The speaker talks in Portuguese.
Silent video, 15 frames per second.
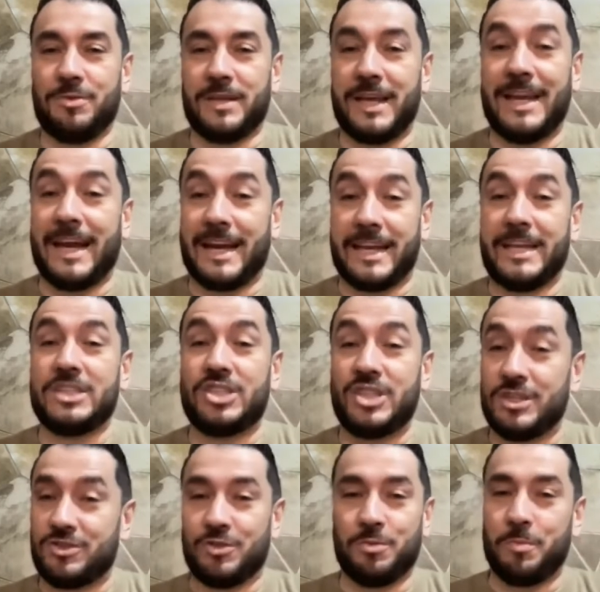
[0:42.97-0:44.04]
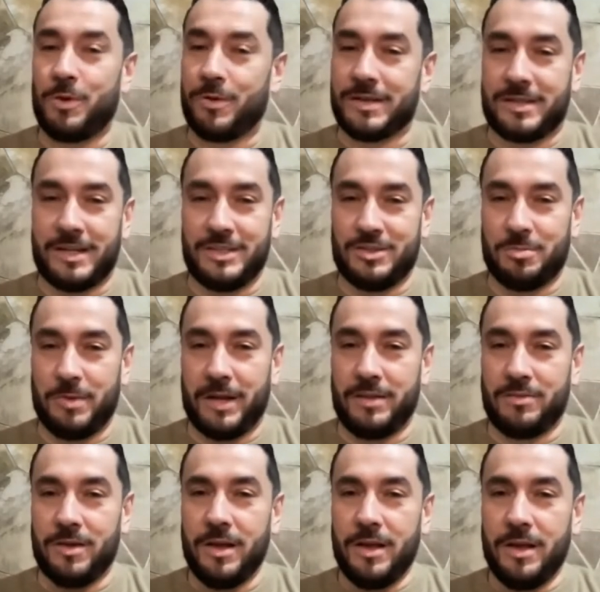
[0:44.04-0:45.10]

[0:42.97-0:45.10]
com que ele acredite no meu atendimento.